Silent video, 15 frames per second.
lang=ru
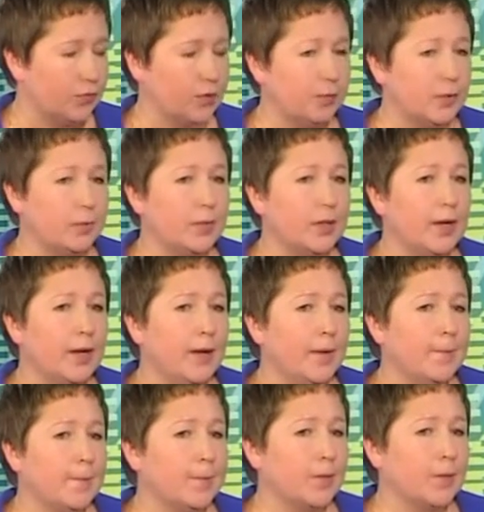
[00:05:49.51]
Например,
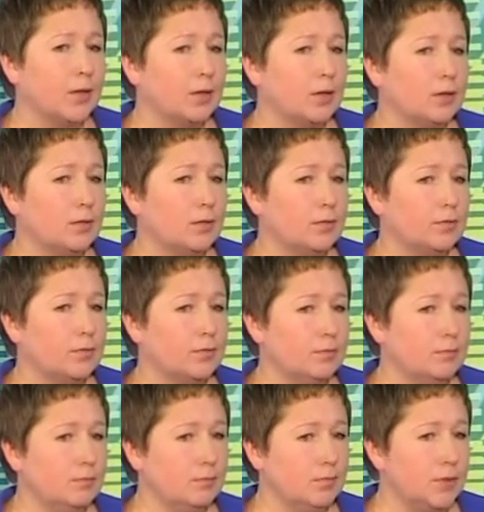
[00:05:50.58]

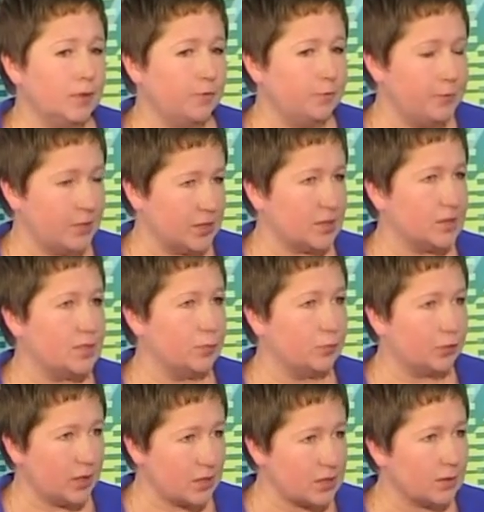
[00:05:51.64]
мы вместе с
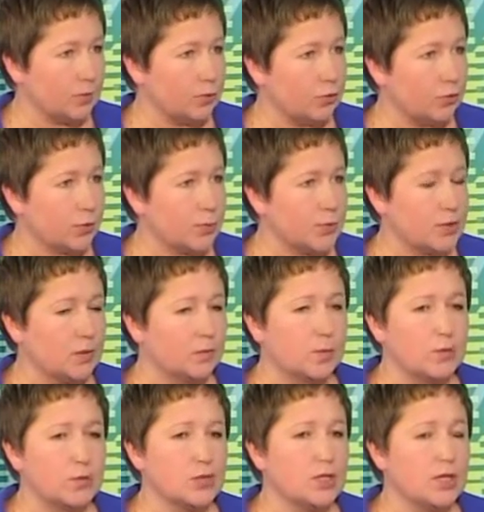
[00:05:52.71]
депутатским корпусом
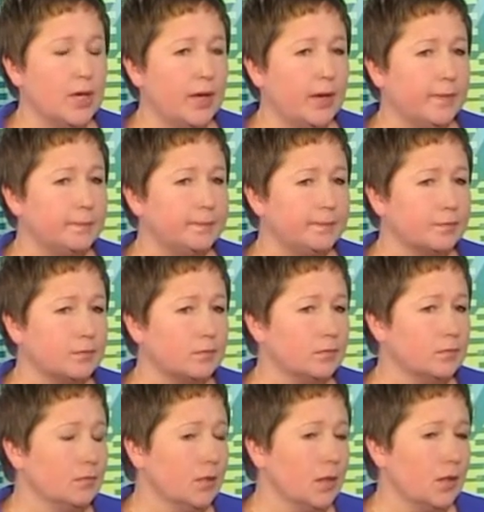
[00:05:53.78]
обсуждали
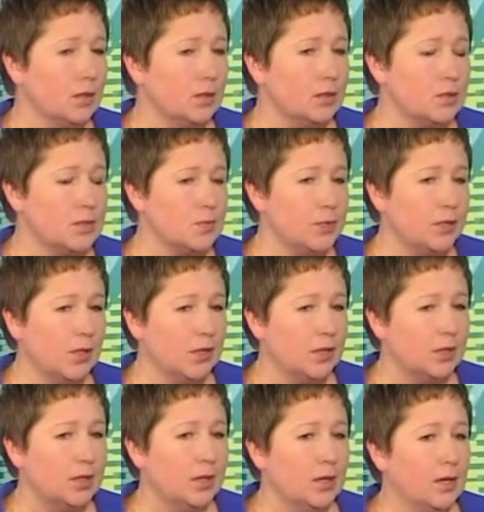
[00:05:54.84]
Э,
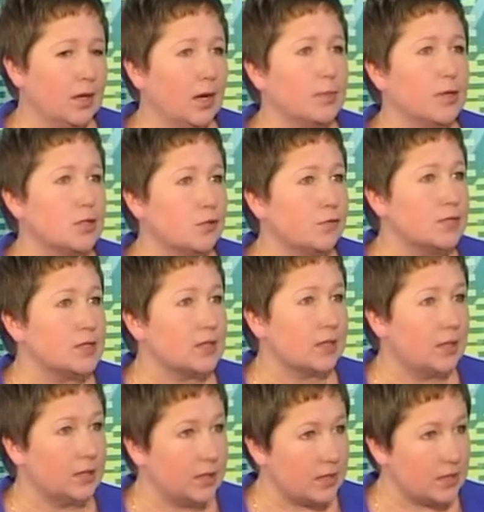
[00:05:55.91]
изменения областного
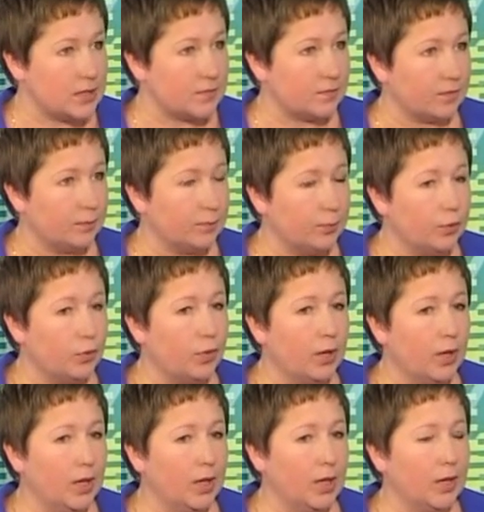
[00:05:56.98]
законодательства по
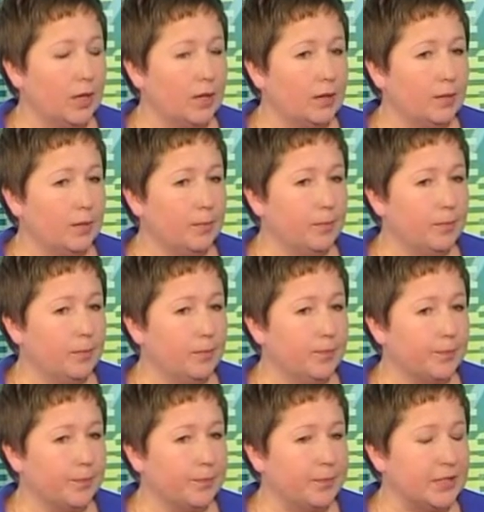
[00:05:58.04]
э,
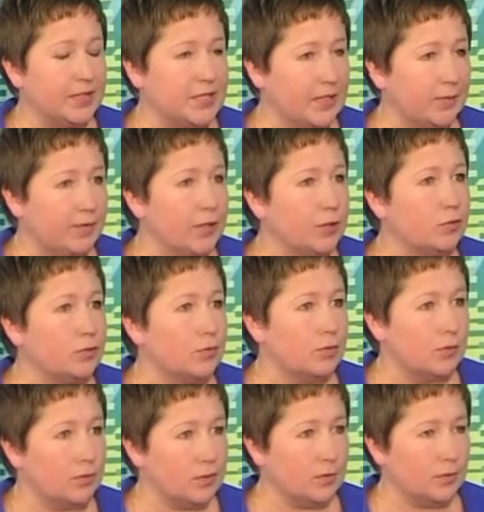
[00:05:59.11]
предоставлению
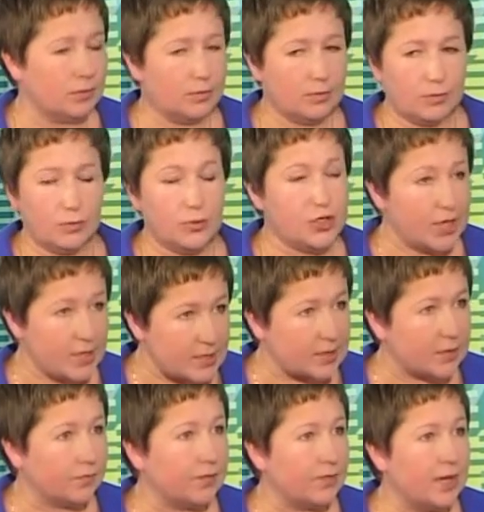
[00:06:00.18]
э,
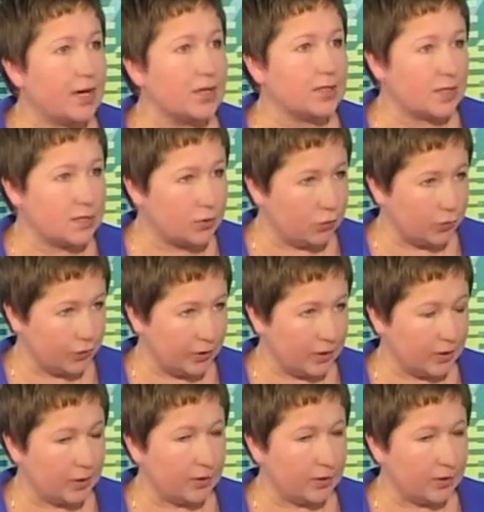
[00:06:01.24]
участков для застройки.